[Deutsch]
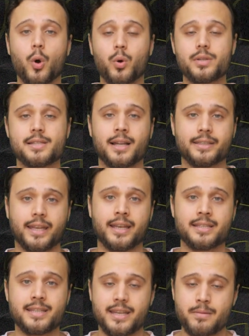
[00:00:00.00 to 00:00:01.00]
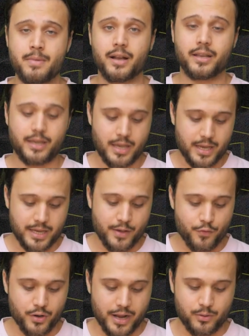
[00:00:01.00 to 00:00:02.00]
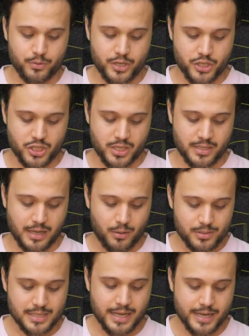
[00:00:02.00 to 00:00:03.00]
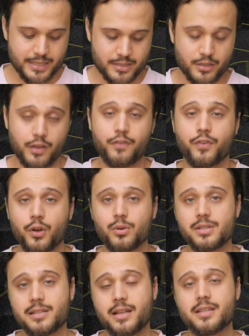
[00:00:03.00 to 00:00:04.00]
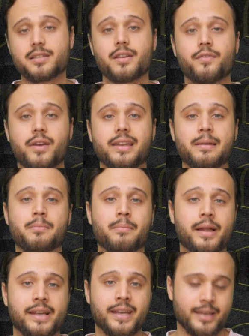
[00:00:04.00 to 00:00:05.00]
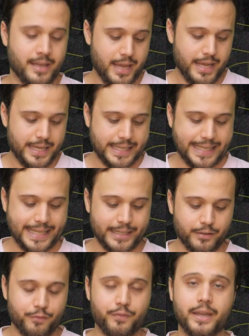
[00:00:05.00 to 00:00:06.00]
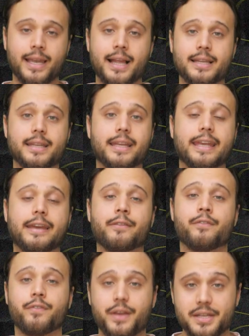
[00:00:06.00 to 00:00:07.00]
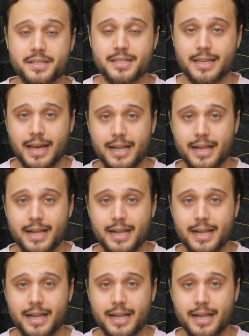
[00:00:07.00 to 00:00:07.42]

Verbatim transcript: Russland gegen Dänemark. Hier würde ein Unentschieden ausreichen für Russland spannend, wenn eben Belgien gegen Finnland gewinnt.